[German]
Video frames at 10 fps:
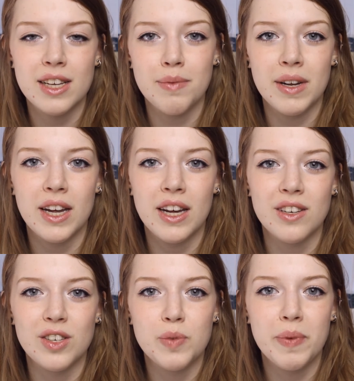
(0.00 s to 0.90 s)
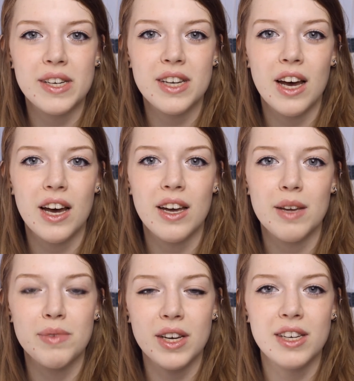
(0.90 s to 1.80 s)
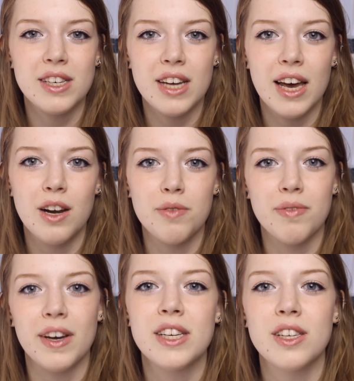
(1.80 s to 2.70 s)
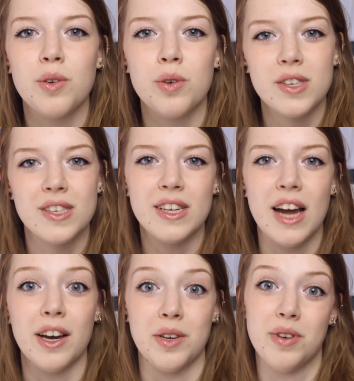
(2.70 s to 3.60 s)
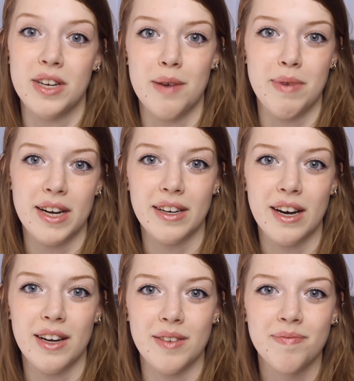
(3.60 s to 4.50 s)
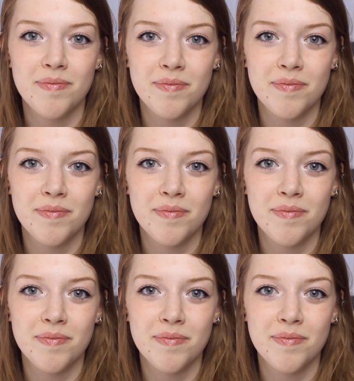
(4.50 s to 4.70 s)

dass man dann später im dritten Teil auf ein richtig großes Szenario hinarbeiten kann.